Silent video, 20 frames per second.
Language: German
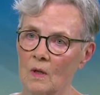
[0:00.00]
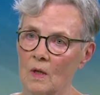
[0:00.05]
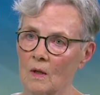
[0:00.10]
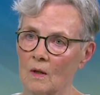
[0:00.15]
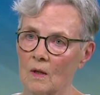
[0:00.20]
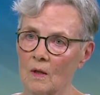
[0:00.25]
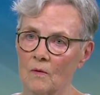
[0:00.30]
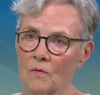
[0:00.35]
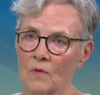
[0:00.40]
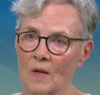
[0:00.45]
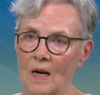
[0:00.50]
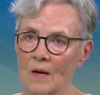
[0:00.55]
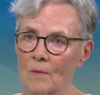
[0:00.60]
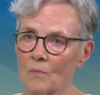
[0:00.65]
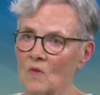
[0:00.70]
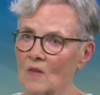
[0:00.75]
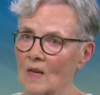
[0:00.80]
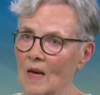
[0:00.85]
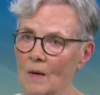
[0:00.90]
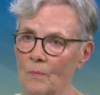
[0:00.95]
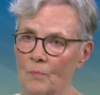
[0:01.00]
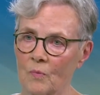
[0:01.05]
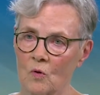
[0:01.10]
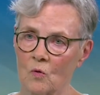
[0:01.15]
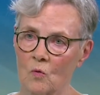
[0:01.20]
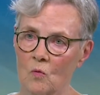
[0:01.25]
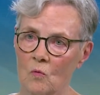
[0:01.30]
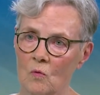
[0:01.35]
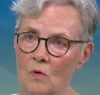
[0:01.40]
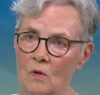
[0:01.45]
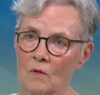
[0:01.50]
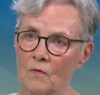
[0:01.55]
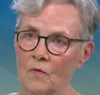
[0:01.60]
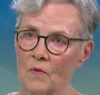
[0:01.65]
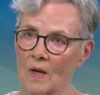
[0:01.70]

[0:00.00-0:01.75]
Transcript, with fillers: Äh, wir haben sie abgeholt,